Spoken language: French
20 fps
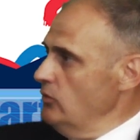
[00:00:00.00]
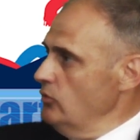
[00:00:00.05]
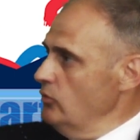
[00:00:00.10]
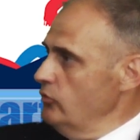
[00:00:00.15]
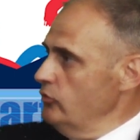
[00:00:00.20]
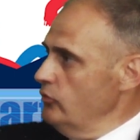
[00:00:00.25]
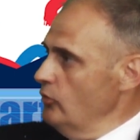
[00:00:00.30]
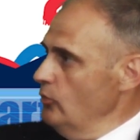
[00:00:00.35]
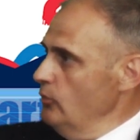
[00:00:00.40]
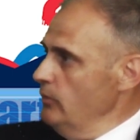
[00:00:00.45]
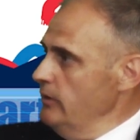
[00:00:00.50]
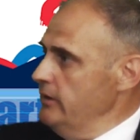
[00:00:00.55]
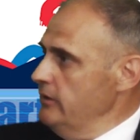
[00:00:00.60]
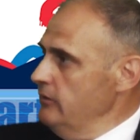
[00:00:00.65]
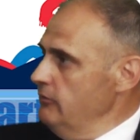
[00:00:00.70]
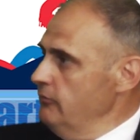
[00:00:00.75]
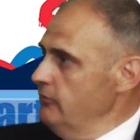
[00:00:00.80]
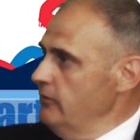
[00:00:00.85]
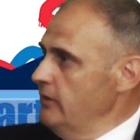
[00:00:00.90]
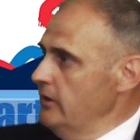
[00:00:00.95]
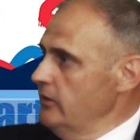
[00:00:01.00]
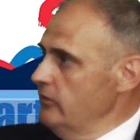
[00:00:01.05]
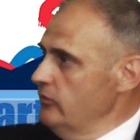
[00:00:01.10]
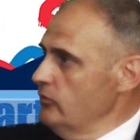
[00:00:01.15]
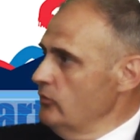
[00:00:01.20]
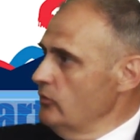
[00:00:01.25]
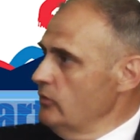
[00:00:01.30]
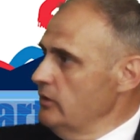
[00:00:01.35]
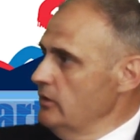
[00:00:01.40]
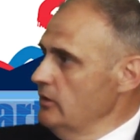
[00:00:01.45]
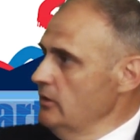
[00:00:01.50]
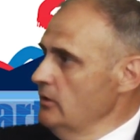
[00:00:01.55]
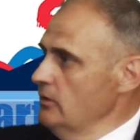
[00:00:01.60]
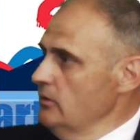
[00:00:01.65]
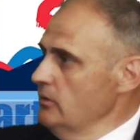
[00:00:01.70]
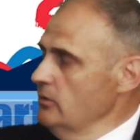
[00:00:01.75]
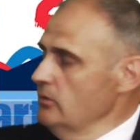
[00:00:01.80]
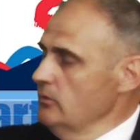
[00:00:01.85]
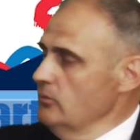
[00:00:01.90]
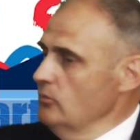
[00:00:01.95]
de celui qui fait ce
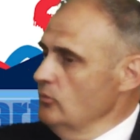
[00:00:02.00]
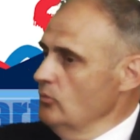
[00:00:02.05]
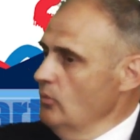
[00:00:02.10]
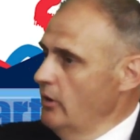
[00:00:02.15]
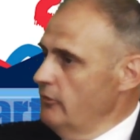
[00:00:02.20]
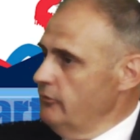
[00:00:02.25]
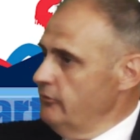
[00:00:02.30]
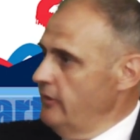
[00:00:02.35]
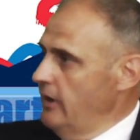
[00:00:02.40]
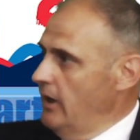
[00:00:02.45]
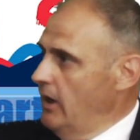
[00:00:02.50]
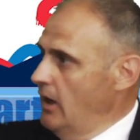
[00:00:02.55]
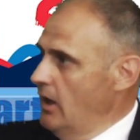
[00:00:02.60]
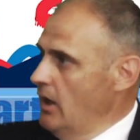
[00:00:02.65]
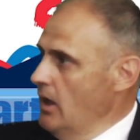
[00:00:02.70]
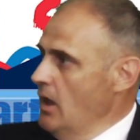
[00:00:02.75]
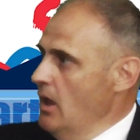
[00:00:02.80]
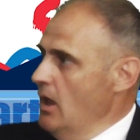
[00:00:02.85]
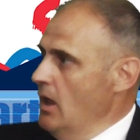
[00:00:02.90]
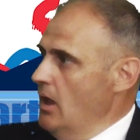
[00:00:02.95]
qu'il doit faire